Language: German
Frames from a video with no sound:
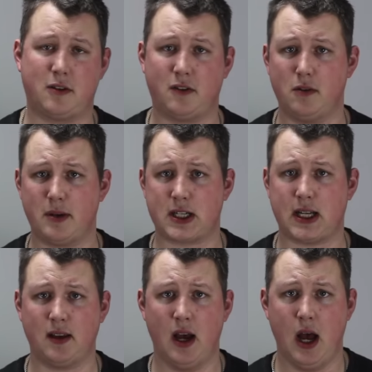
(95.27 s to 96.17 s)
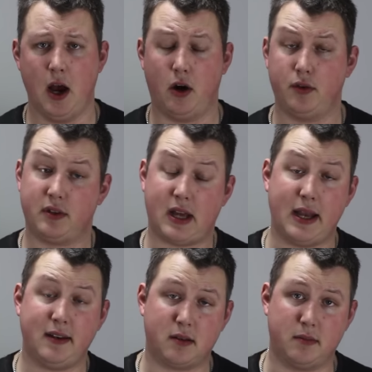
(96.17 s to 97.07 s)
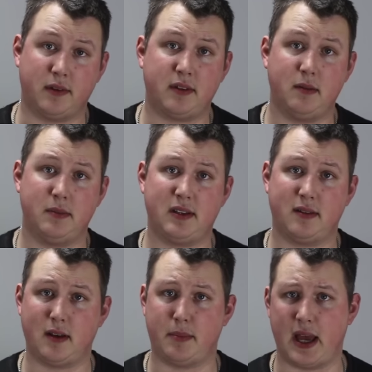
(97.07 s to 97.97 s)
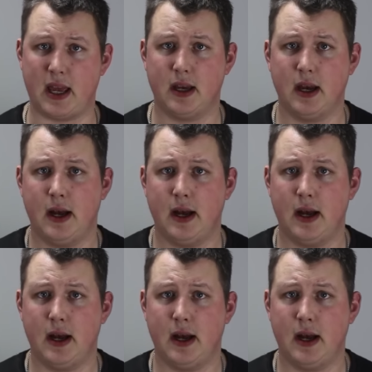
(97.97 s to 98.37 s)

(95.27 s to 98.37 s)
Oktober statt und unter anderem sind mit dabei